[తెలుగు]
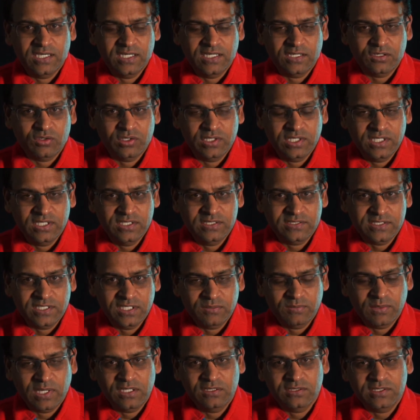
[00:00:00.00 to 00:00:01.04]
కొన్ని
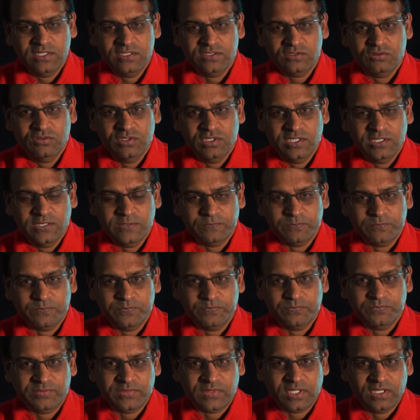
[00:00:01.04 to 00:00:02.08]
సినిమాలు తీసుకొని
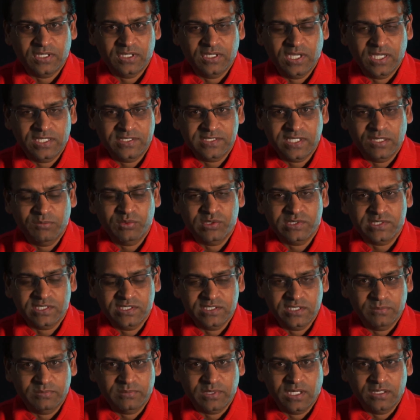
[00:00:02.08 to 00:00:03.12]
ఎగ్జాంపుల్స్గా
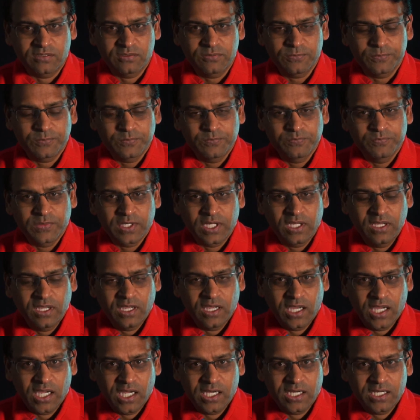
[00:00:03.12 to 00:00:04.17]
చెప్తాను
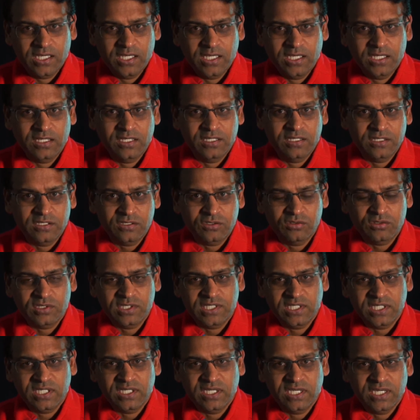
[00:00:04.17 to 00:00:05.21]
అండ్ uh,
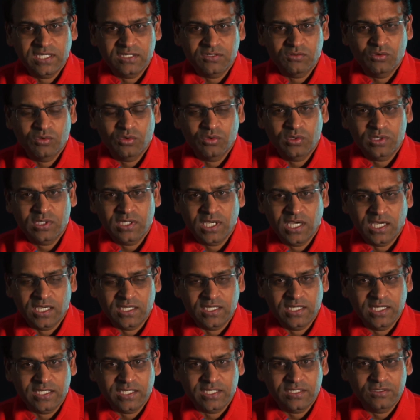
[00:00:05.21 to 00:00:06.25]
ఇంకొకటి నేను ఓన్గా
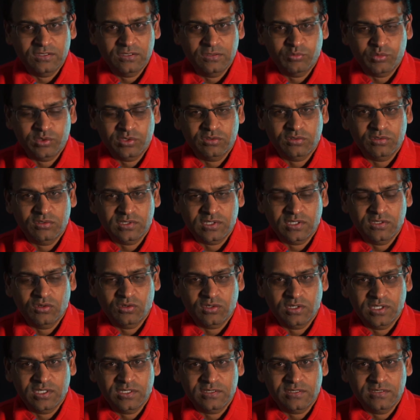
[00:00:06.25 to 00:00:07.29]
లైక్ నో ఇప్పుడు కొత్త
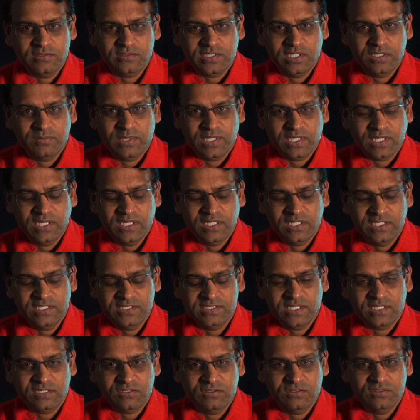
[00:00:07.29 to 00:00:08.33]
ఒక సినిమా
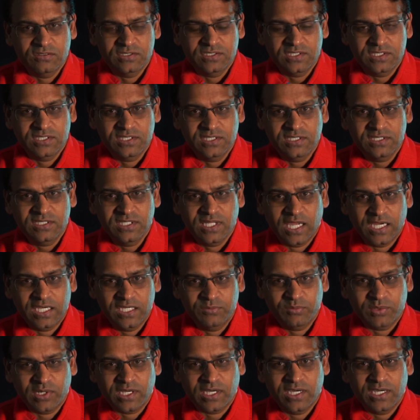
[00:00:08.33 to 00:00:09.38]
టీజర్ వచ్చింది దాని
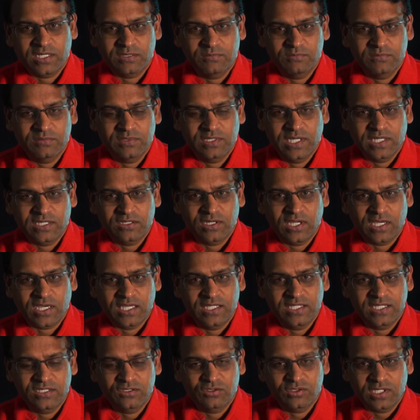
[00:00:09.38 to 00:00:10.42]
ప్రకారం లైక్ నా
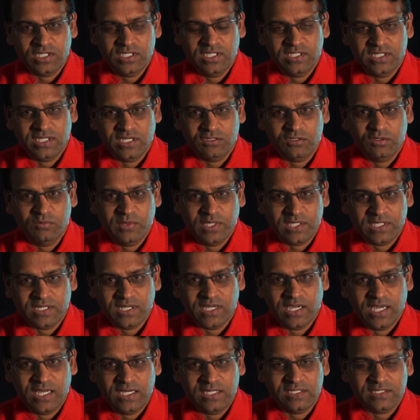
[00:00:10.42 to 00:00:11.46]
కథ ఏంటో తెలియదు నాకు బట్
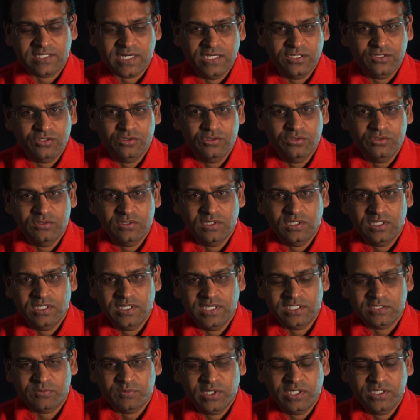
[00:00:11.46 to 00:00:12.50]
ఐ ట్రై టు
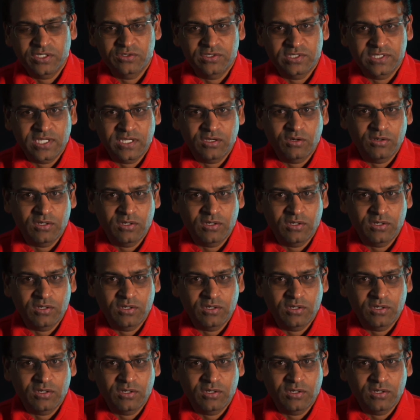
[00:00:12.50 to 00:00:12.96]
ఎక్స్ప్లెయిన్ యూ ఇన్ ద